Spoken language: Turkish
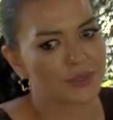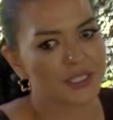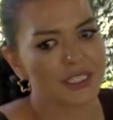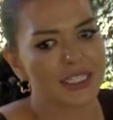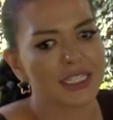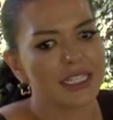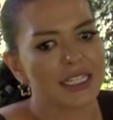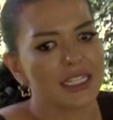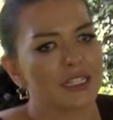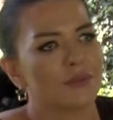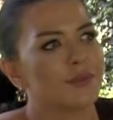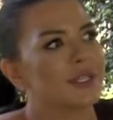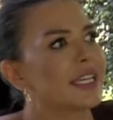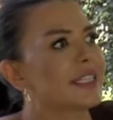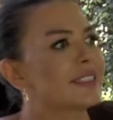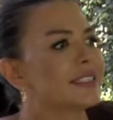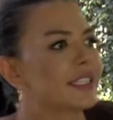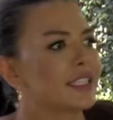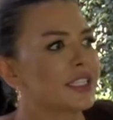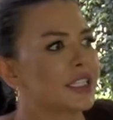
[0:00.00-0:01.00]
Sihirli bir
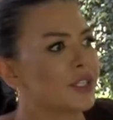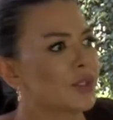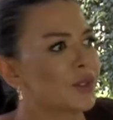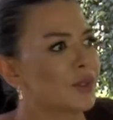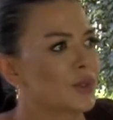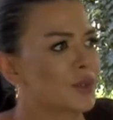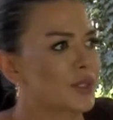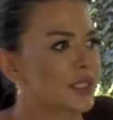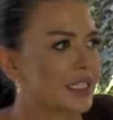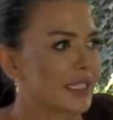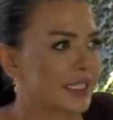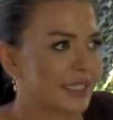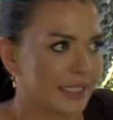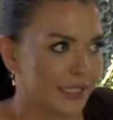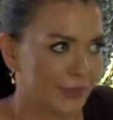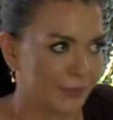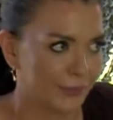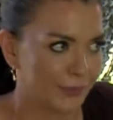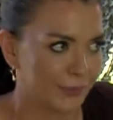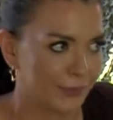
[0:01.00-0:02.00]
yeteneğin olsaydı
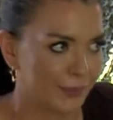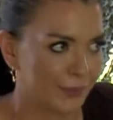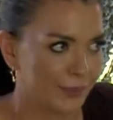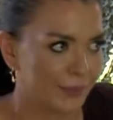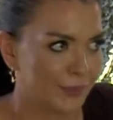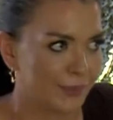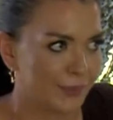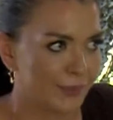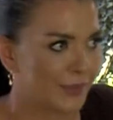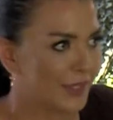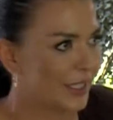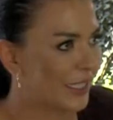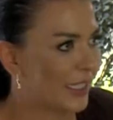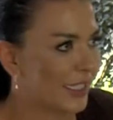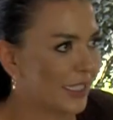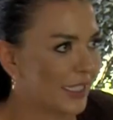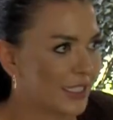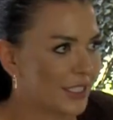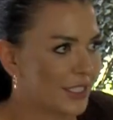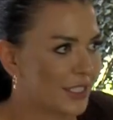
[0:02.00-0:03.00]

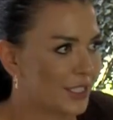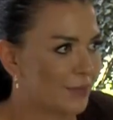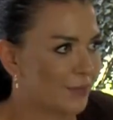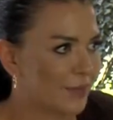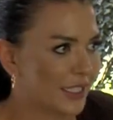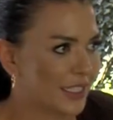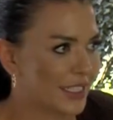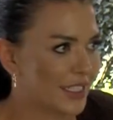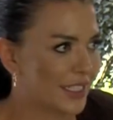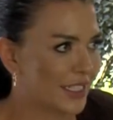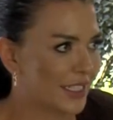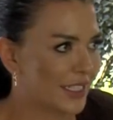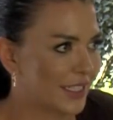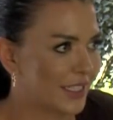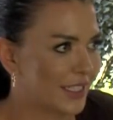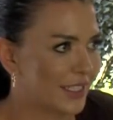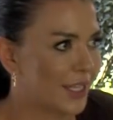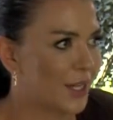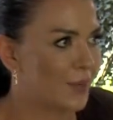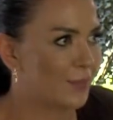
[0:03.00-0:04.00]
Neyi değiştirmek
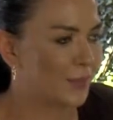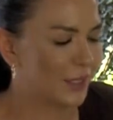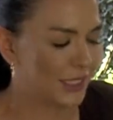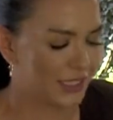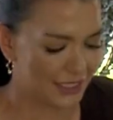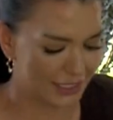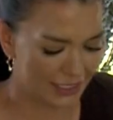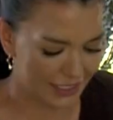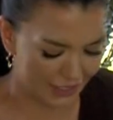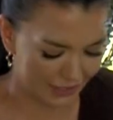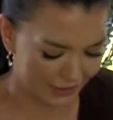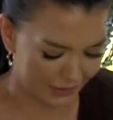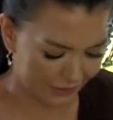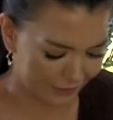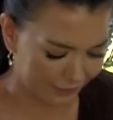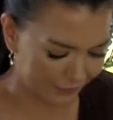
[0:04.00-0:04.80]
isterdin, ne yapmak isterdin?